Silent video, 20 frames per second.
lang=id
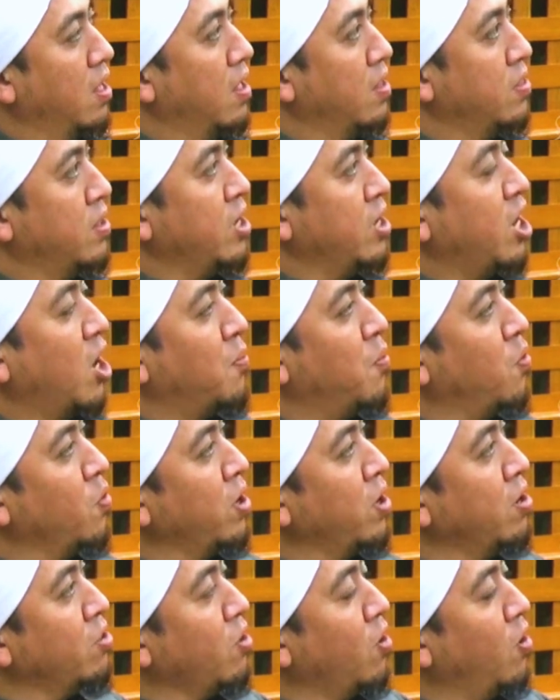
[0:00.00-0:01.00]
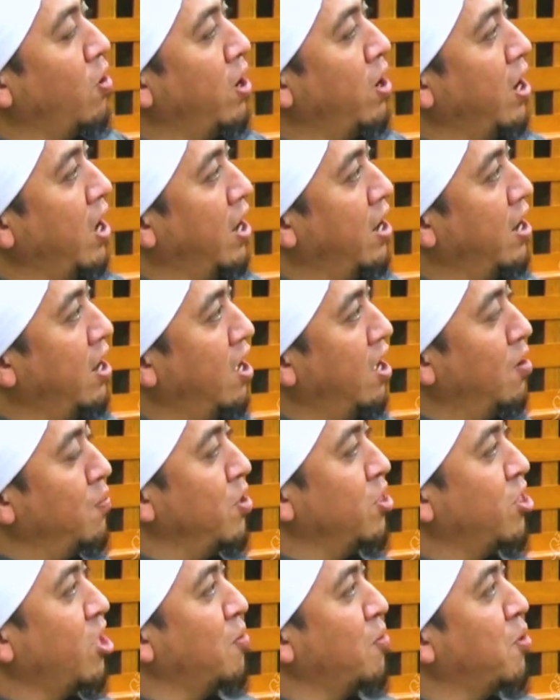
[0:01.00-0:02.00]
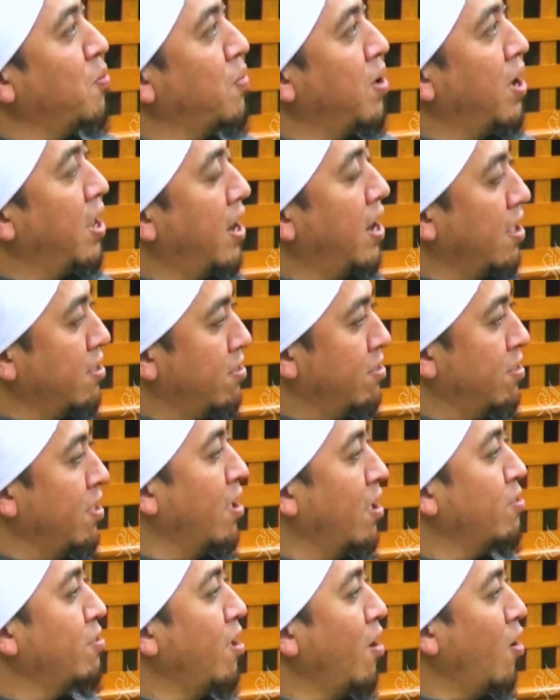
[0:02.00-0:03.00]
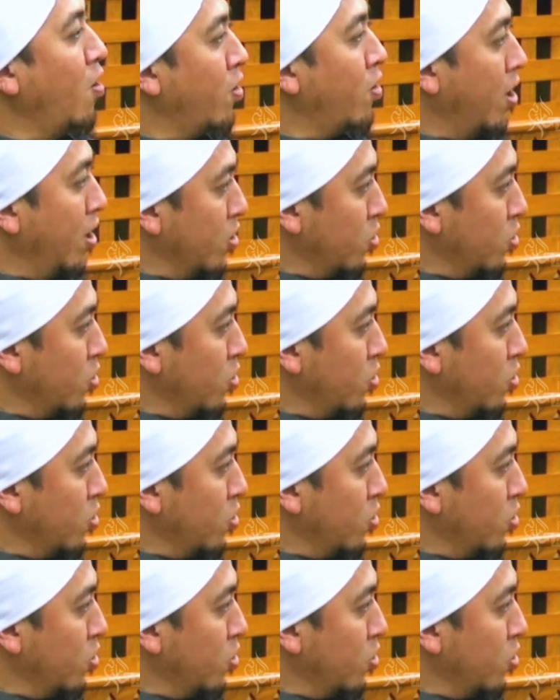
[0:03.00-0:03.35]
tidak mungkin seorang anak bisa membalas jasa orang